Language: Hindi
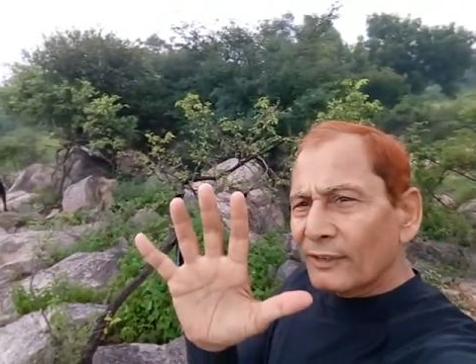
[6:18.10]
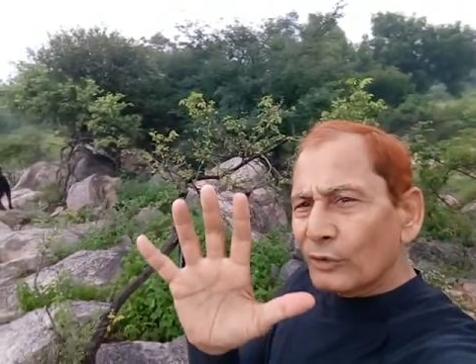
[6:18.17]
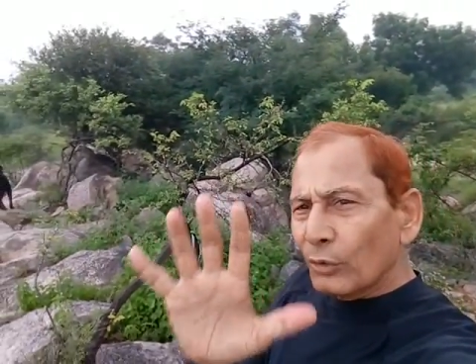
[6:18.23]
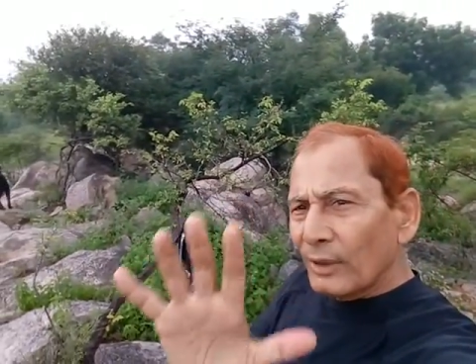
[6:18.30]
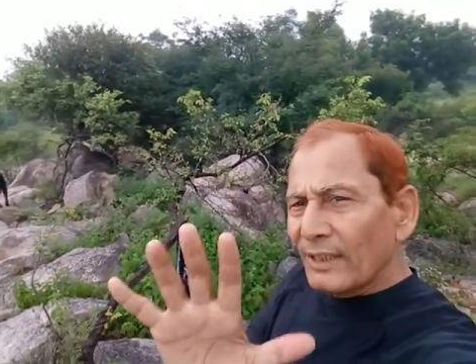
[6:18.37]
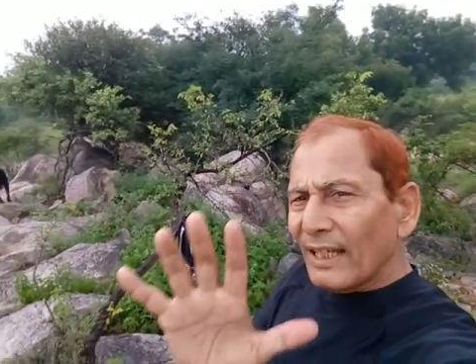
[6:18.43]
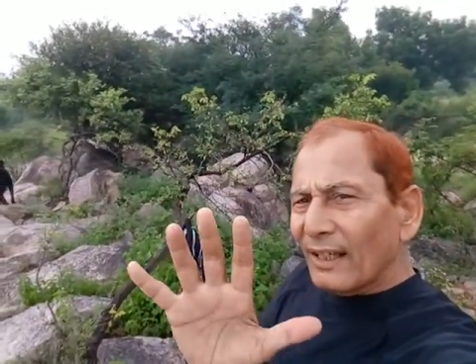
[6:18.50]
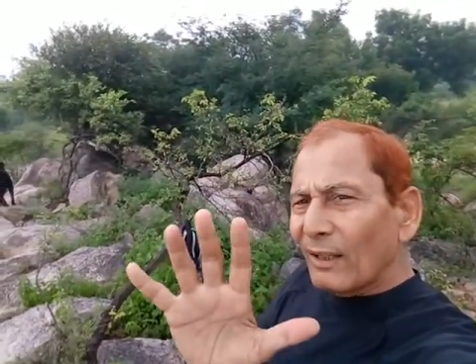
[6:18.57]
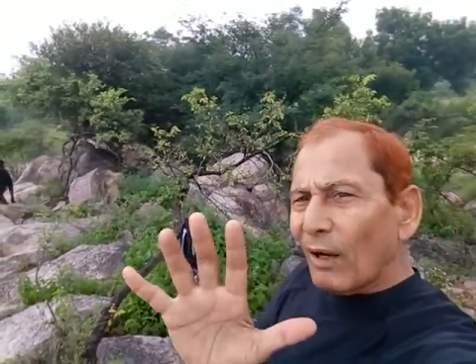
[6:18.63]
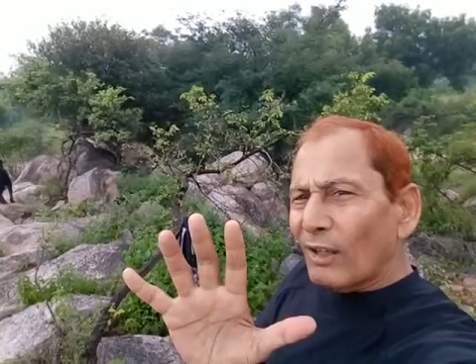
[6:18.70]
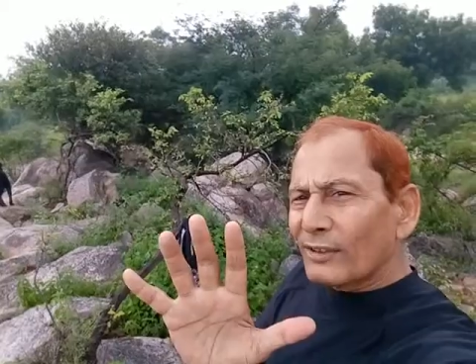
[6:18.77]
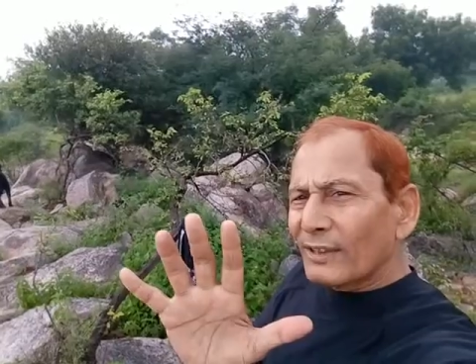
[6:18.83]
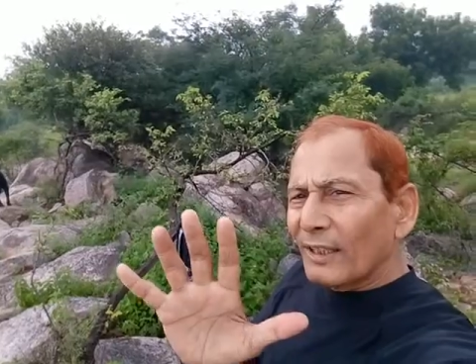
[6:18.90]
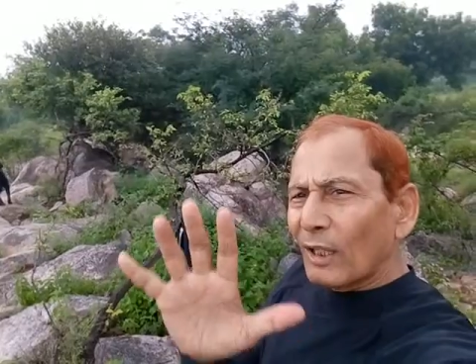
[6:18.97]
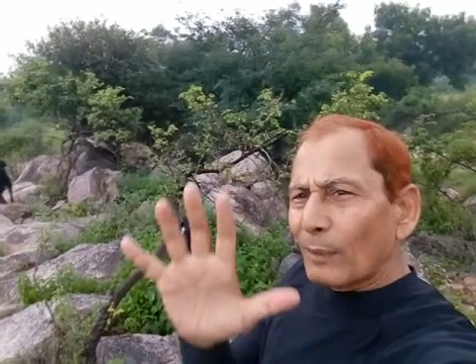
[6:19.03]
सुनिए
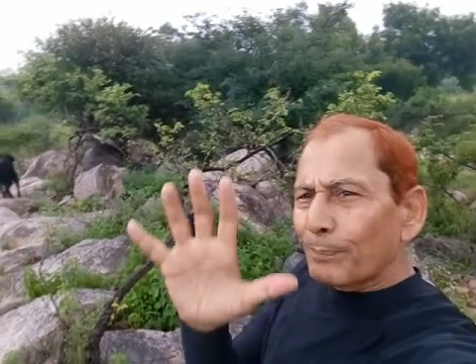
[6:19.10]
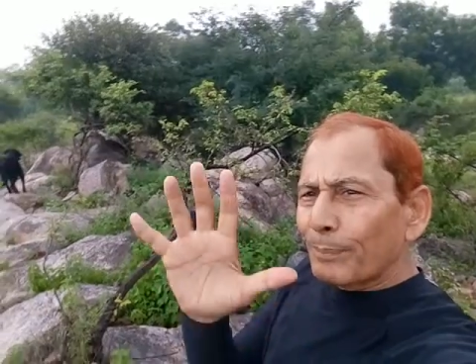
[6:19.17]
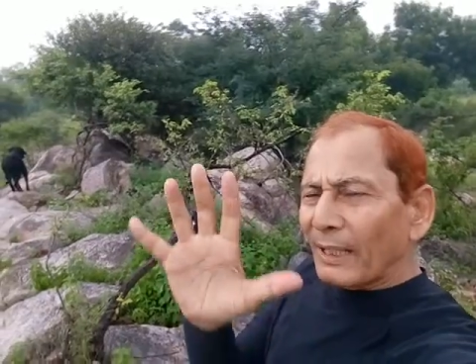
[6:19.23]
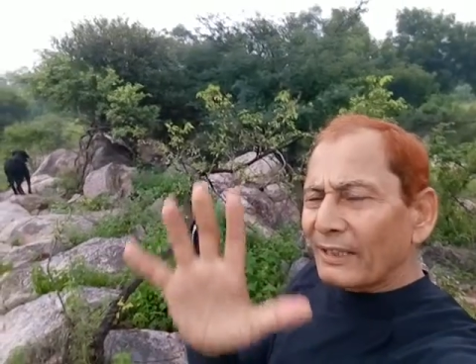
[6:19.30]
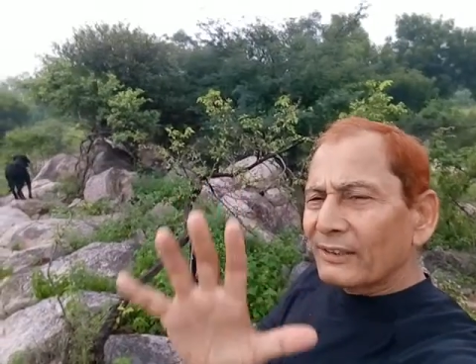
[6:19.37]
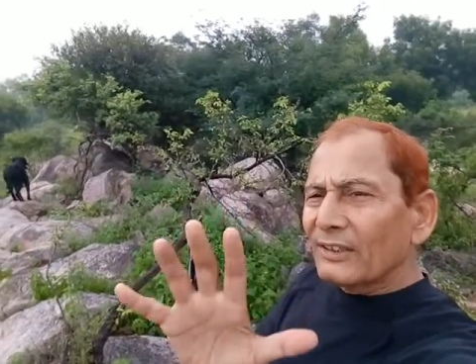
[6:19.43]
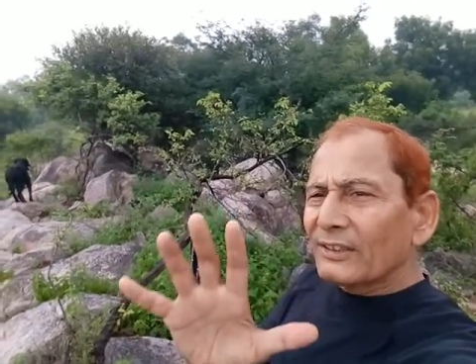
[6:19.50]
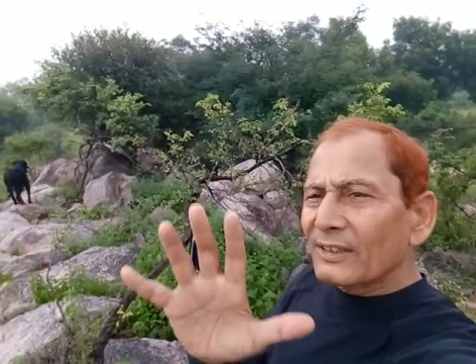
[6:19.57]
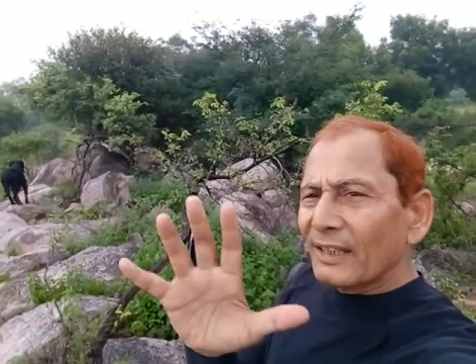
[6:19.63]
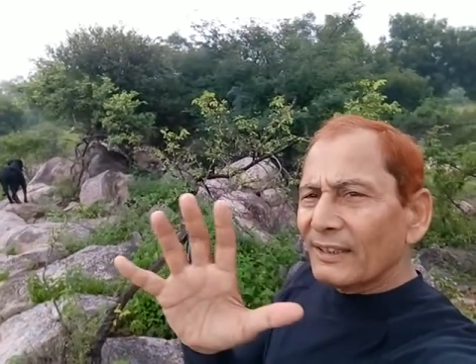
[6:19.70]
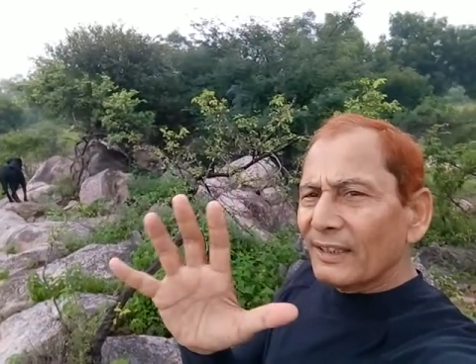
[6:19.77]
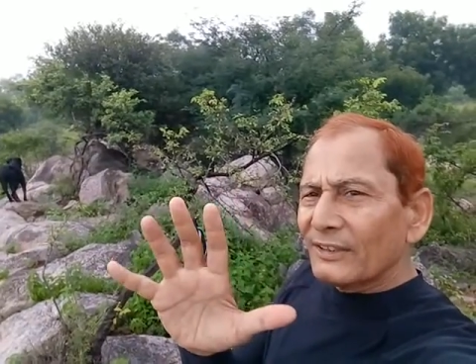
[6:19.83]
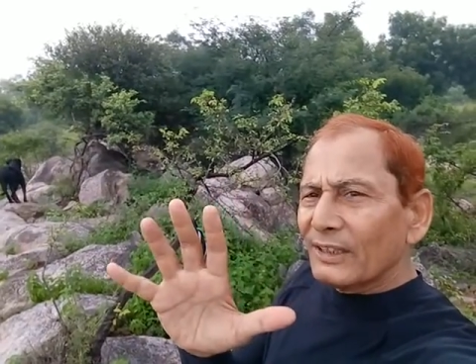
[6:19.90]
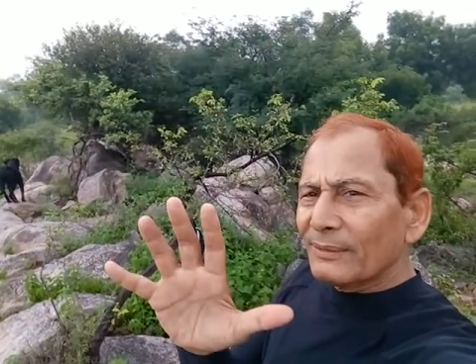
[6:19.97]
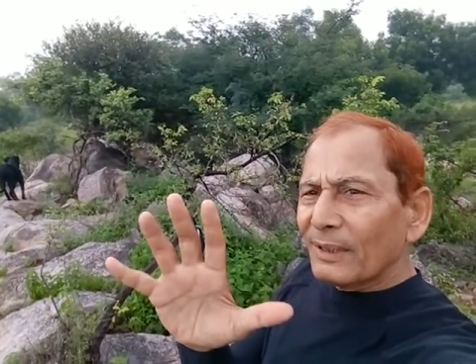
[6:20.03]
गौर से और प्रैक्टिस
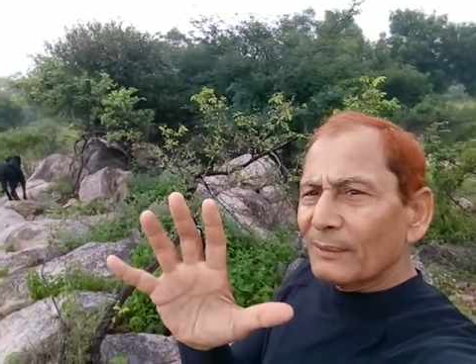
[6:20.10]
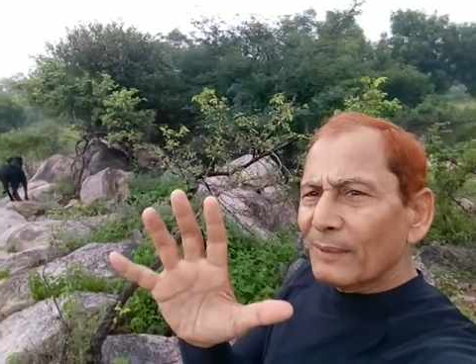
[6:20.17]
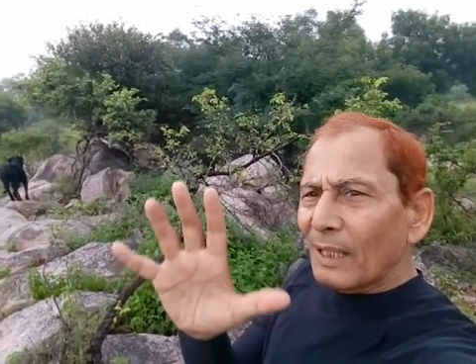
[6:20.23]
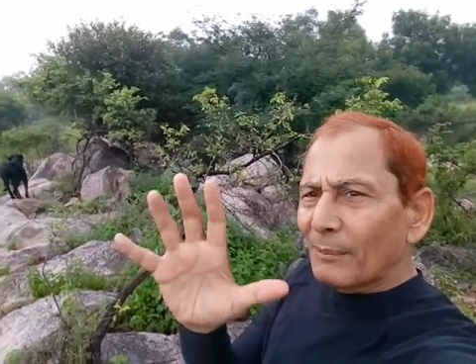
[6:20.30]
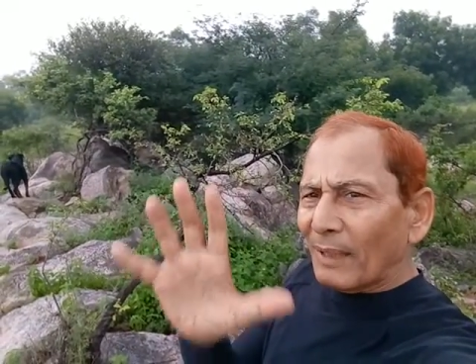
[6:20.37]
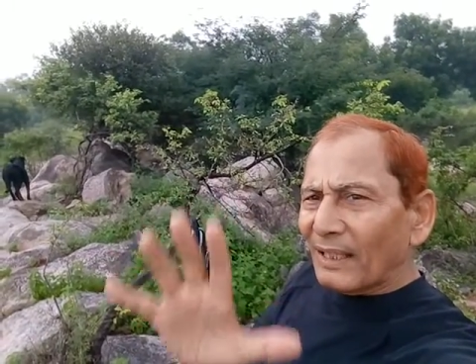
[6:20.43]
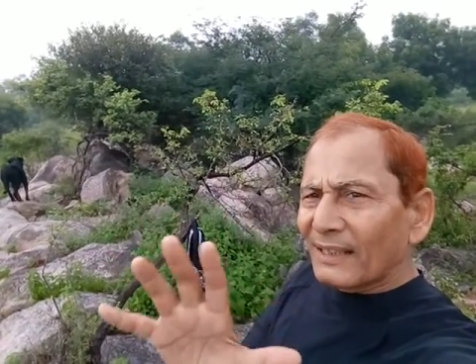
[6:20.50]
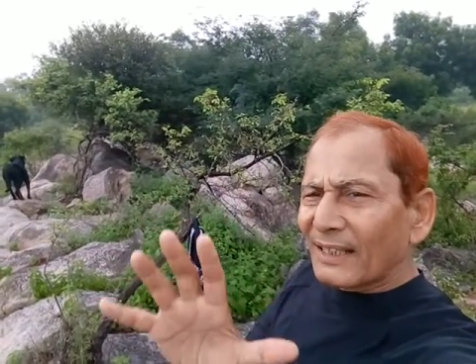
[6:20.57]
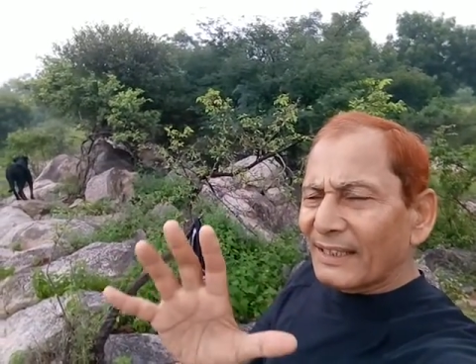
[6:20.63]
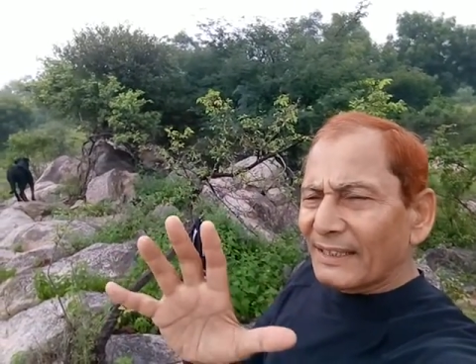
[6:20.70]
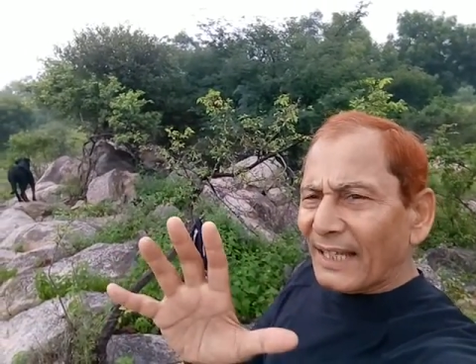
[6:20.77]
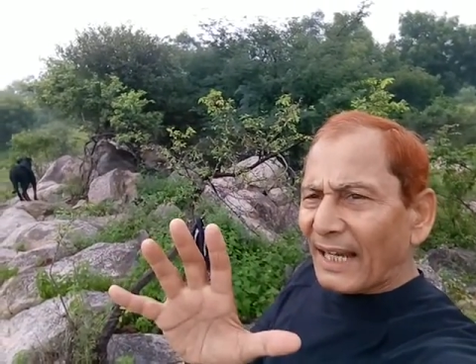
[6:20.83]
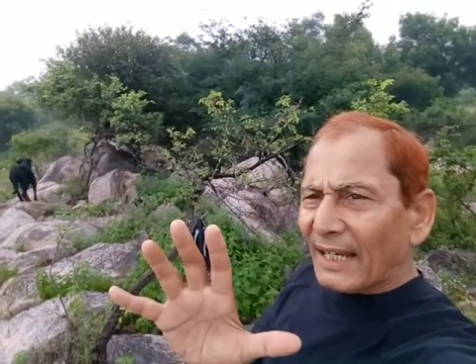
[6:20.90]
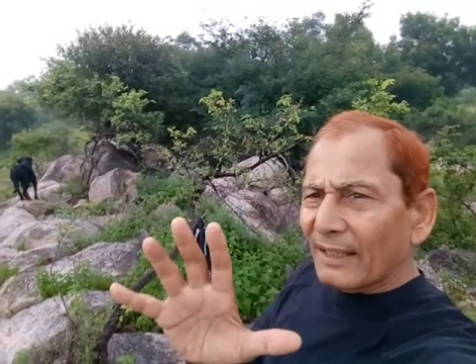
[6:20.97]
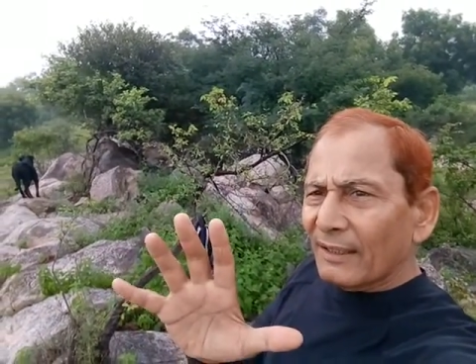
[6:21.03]
करिए जीवन में अमल
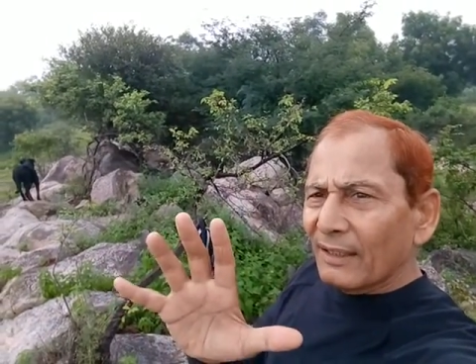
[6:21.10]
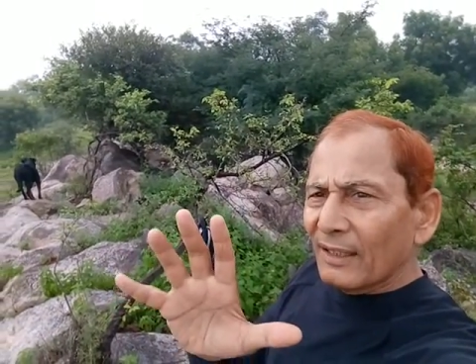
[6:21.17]
करिए